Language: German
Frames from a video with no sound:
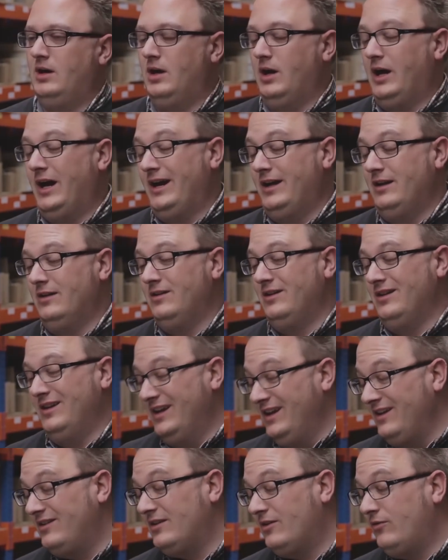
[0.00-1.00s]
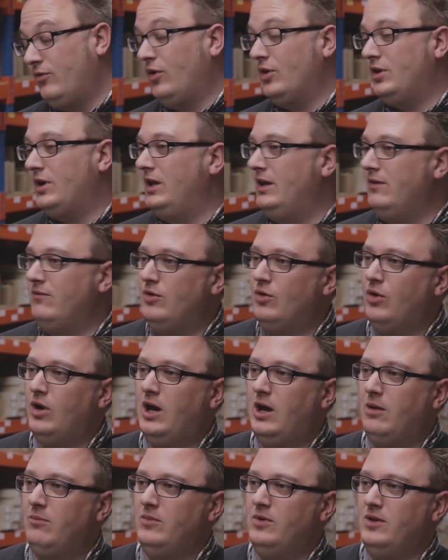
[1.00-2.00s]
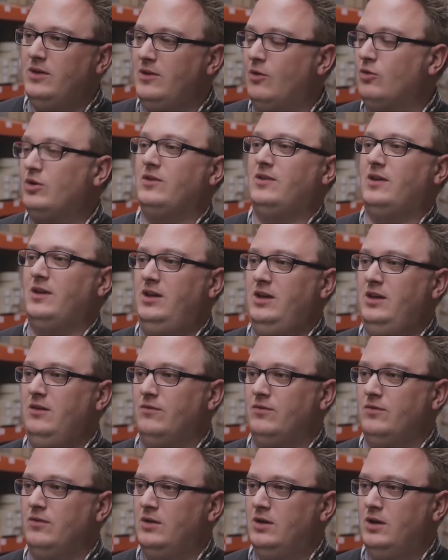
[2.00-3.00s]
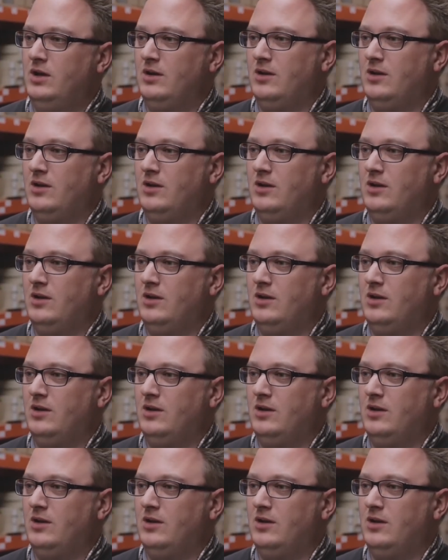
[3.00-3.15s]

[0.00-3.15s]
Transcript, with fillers: Ein nächster Vorteil, den wir noch haben, ist auch das Archiv.